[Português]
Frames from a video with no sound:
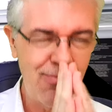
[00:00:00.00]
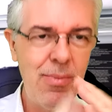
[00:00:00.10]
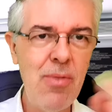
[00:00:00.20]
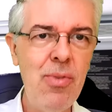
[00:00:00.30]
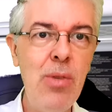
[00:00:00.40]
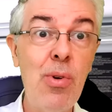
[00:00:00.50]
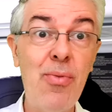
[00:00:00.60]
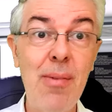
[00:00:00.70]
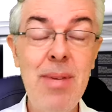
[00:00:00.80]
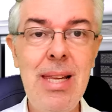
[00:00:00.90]
Bem-vindo à
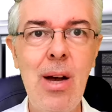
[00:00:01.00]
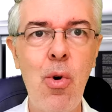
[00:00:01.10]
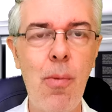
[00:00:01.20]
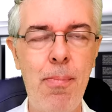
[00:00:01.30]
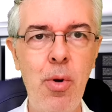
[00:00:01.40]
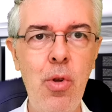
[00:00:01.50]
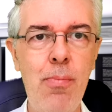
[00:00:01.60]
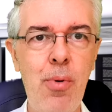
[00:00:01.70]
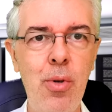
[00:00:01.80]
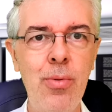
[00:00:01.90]
família
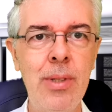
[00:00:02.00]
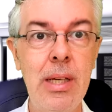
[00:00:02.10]
Roponopono.